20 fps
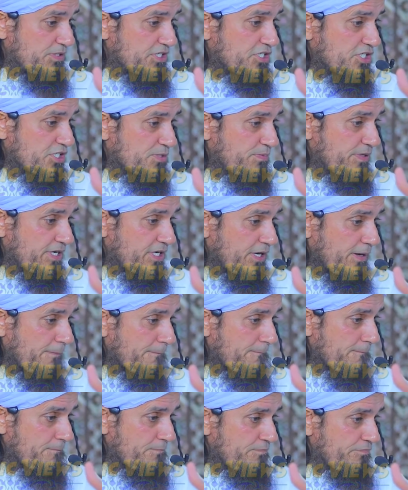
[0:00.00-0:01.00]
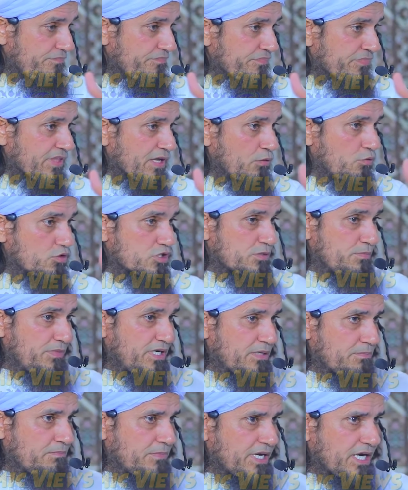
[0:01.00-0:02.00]
स्पीचेस पे ना
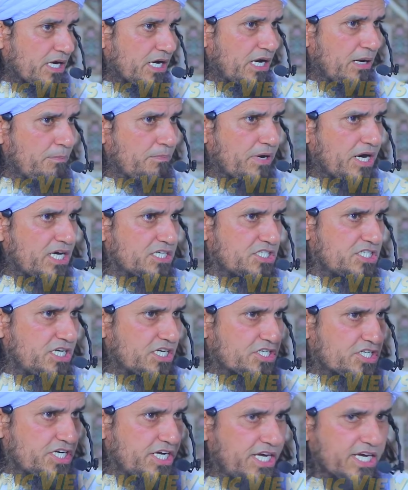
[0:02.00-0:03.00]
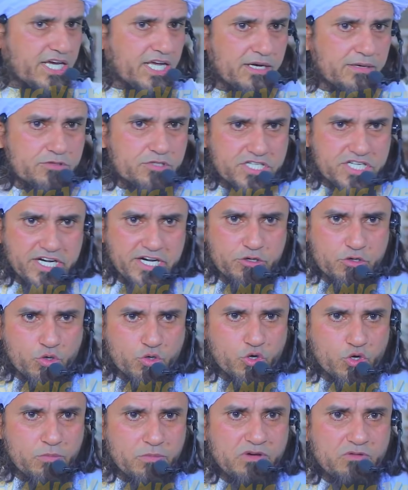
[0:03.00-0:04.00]
उसमें मेरा ख्याल है पाँच या छः छः
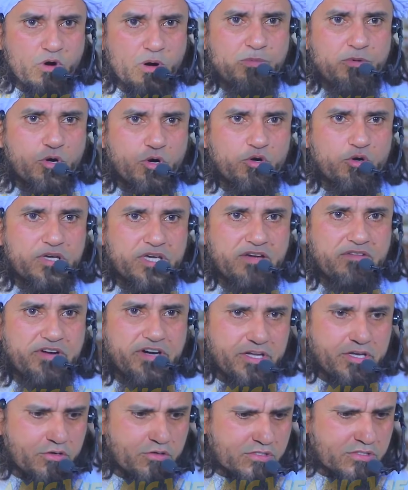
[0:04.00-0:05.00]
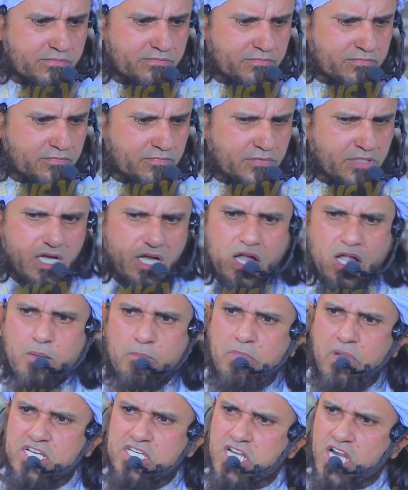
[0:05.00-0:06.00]
टुकड़ों में वो अपलोड हुई हैं वीडियोस
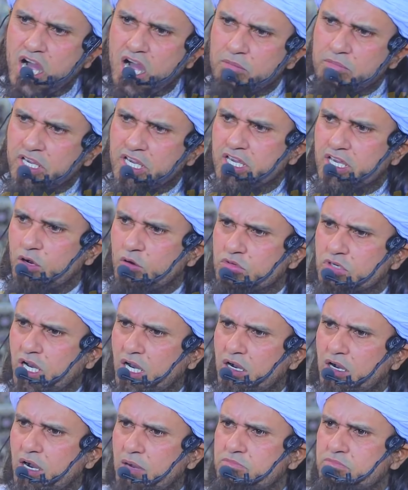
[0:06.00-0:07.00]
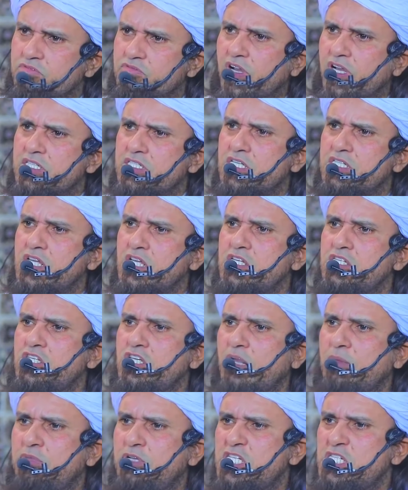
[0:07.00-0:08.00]
मैं जहाँ भी गया हूँ ना अब जैसे
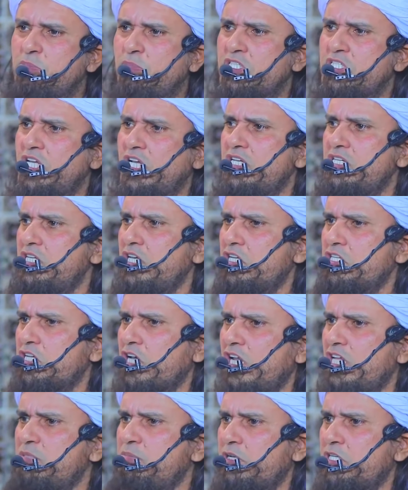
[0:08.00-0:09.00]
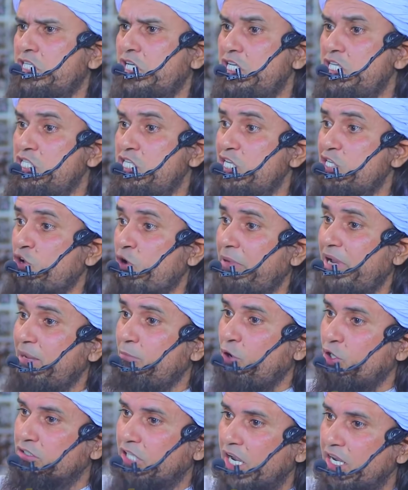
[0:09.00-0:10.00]
किसी के बीस बच्चे किसी के चालीस बच्चे इस चीज़ को
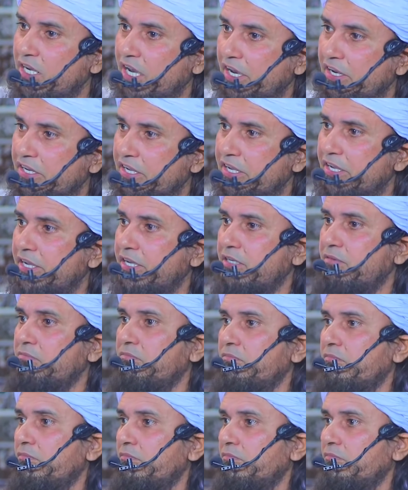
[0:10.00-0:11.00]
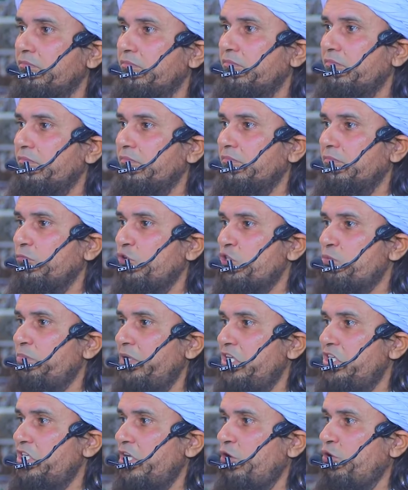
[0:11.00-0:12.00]
मैंने बहुत हाईलाइट किया है उस
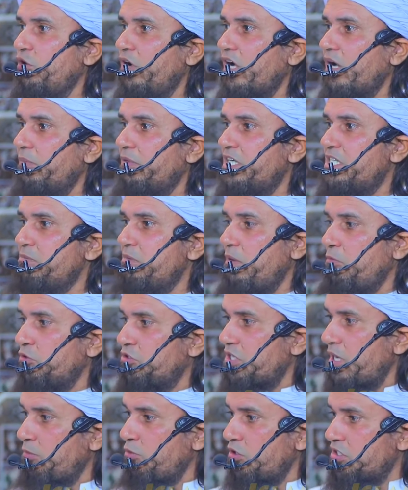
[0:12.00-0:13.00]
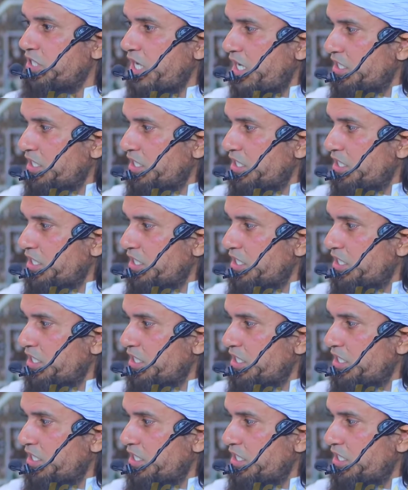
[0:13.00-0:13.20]
पर नीचे लोगों के कमेंट्स में मुझसे आपको